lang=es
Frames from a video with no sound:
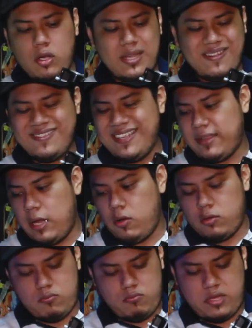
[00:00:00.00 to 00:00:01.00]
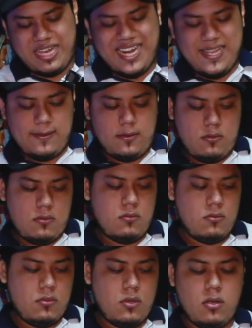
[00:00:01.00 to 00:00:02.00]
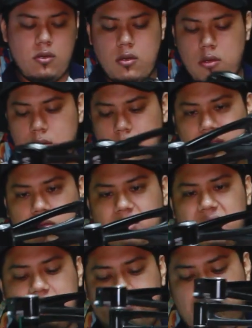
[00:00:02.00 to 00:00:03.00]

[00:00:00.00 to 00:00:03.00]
uno de este tengo tres entonces,